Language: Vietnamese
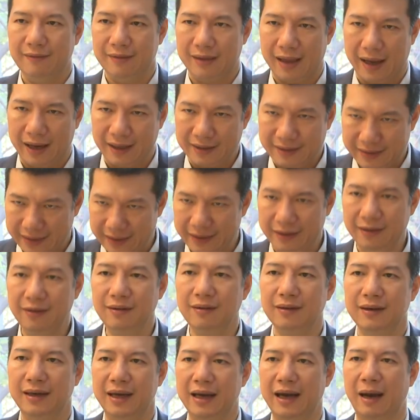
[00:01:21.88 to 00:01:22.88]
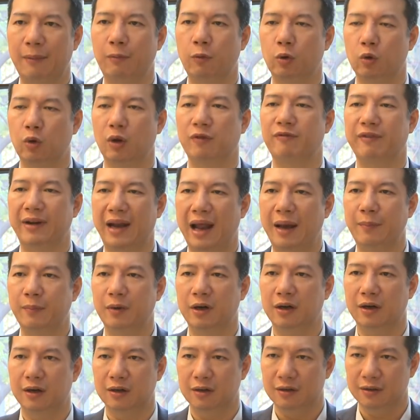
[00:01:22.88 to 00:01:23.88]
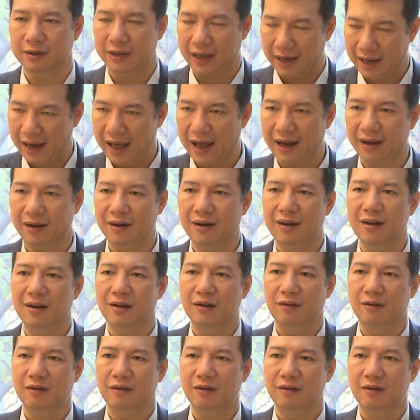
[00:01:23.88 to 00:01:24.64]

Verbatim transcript: Tháng chín khi gặp đội tuyển Việt Nam ở Thái Lan